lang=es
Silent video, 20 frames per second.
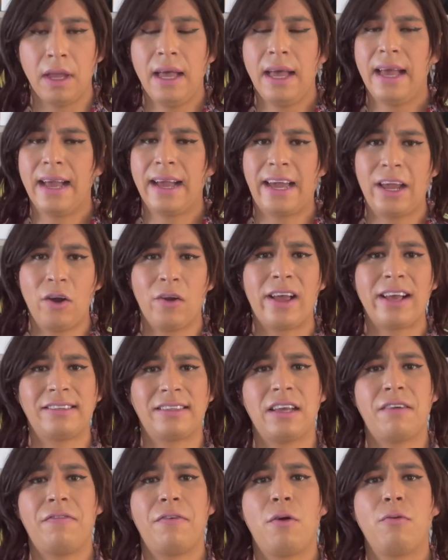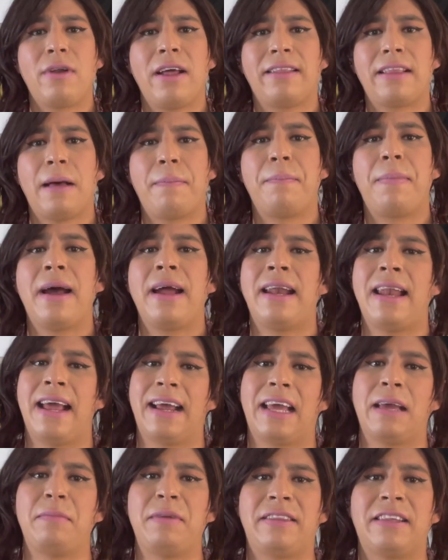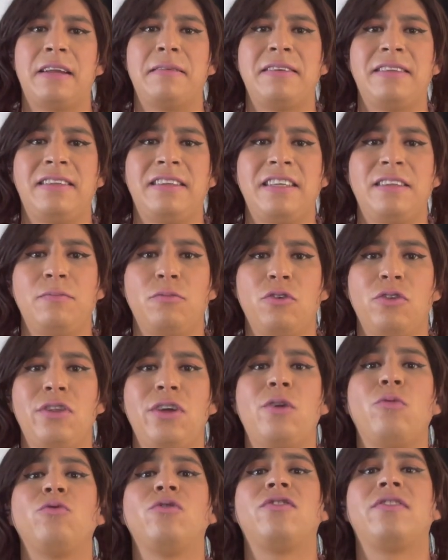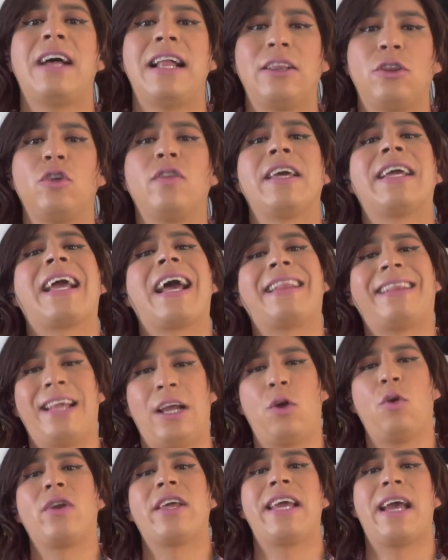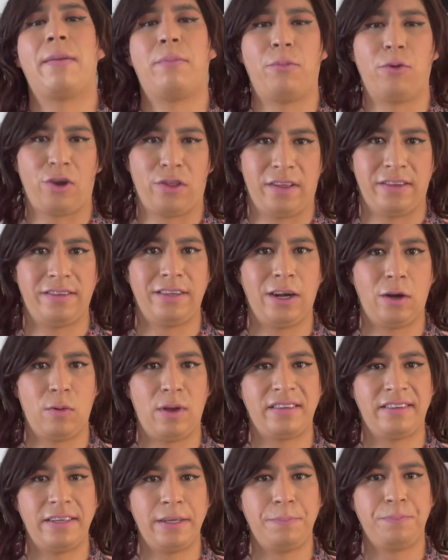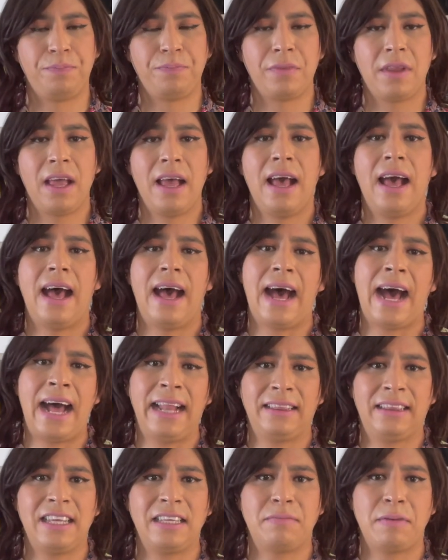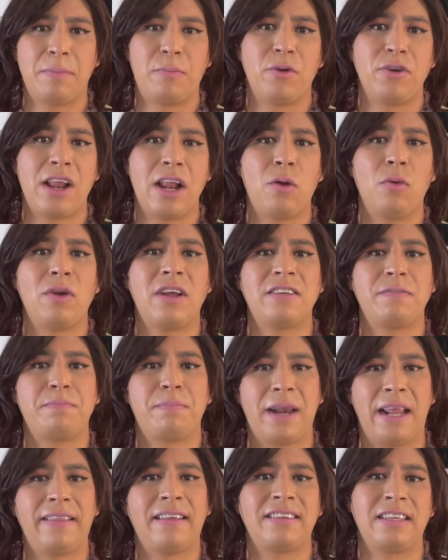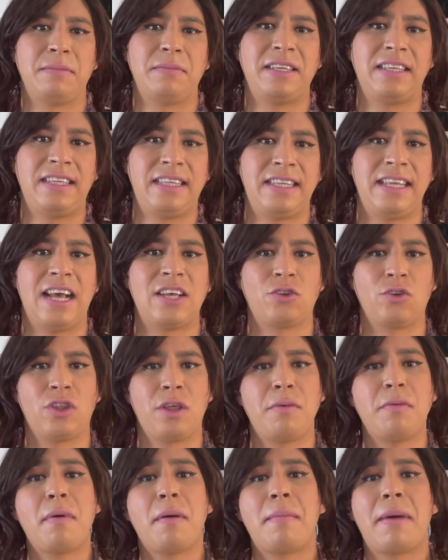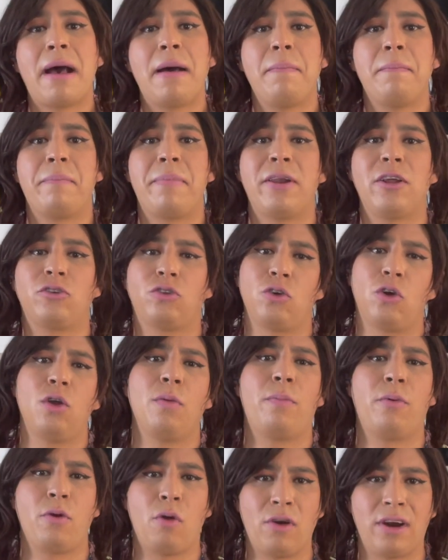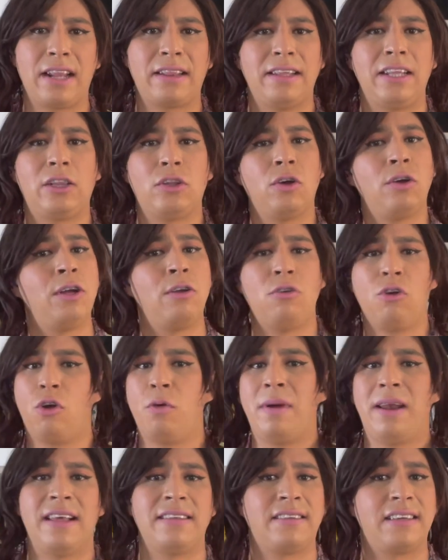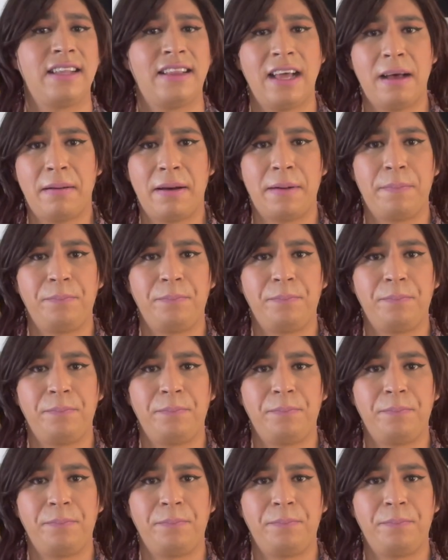Creo que esta fue una etapa en la que mi travestismo dio un salto de categoría, por decirlo así, antes me ponía algunas prendas de mis tías o de mi mamá, pero solo por un ratito y luego me las quitaba.